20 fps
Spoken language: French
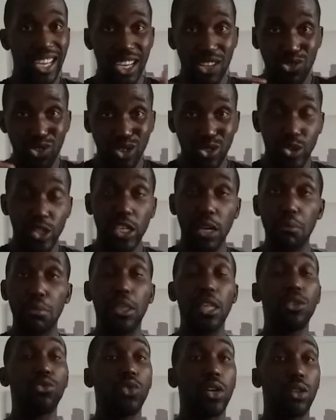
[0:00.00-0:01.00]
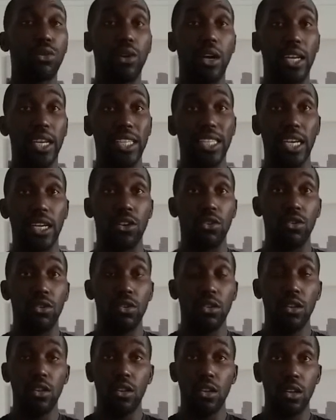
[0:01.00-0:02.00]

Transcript: il doit jouer comme s'il jouait sur un attaquant,